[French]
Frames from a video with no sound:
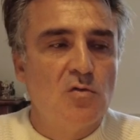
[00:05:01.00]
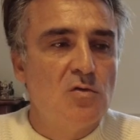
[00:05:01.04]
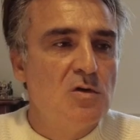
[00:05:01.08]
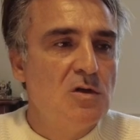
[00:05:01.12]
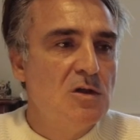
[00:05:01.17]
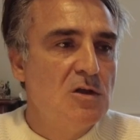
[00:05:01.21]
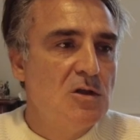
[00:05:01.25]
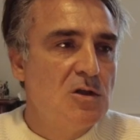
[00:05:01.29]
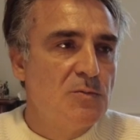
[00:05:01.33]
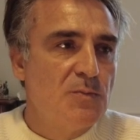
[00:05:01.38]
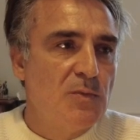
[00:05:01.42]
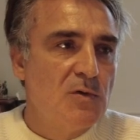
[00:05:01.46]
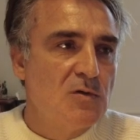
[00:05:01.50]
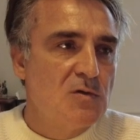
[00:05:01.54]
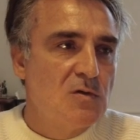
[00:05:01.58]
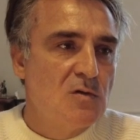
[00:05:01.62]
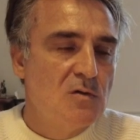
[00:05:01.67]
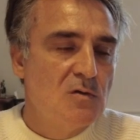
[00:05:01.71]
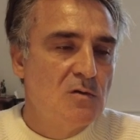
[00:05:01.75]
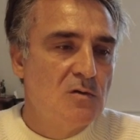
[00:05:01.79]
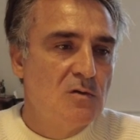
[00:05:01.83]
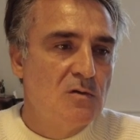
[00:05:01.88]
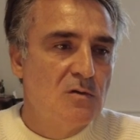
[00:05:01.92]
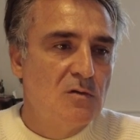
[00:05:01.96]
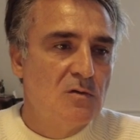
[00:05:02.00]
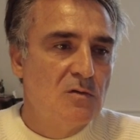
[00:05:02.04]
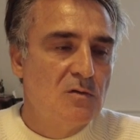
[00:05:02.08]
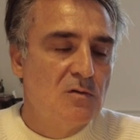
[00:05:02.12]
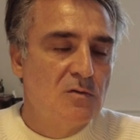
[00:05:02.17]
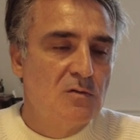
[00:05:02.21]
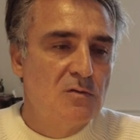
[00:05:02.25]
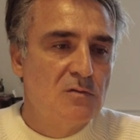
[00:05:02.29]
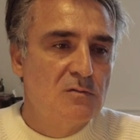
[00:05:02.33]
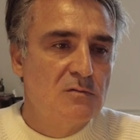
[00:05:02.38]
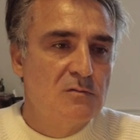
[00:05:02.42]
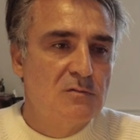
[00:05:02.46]
Oui, je pense que
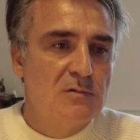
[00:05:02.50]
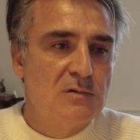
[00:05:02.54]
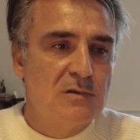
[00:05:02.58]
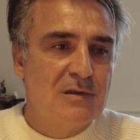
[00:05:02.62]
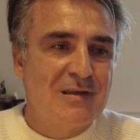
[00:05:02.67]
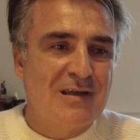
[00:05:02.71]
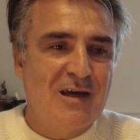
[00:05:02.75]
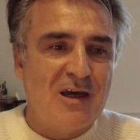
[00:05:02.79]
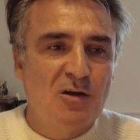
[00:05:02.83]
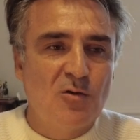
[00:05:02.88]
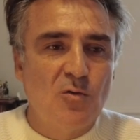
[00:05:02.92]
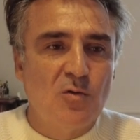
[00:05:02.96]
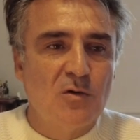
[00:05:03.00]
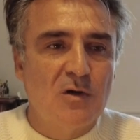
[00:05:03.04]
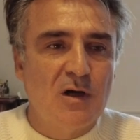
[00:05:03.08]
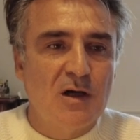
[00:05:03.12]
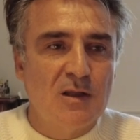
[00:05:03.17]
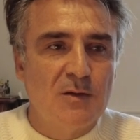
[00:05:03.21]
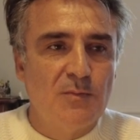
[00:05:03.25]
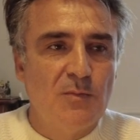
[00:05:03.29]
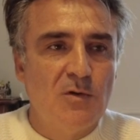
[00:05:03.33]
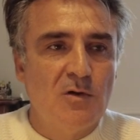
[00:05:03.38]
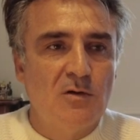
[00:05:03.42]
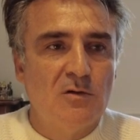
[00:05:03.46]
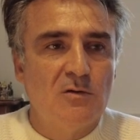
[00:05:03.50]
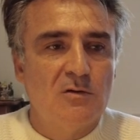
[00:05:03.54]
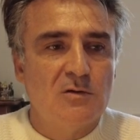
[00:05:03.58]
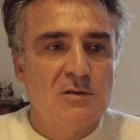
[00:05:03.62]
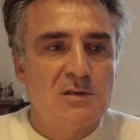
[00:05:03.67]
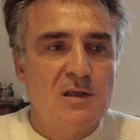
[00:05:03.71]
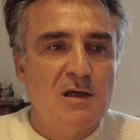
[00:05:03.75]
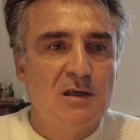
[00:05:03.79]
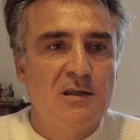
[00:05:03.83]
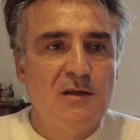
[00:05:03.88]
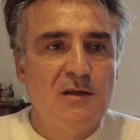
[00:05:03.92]
euh, très concrètement, ça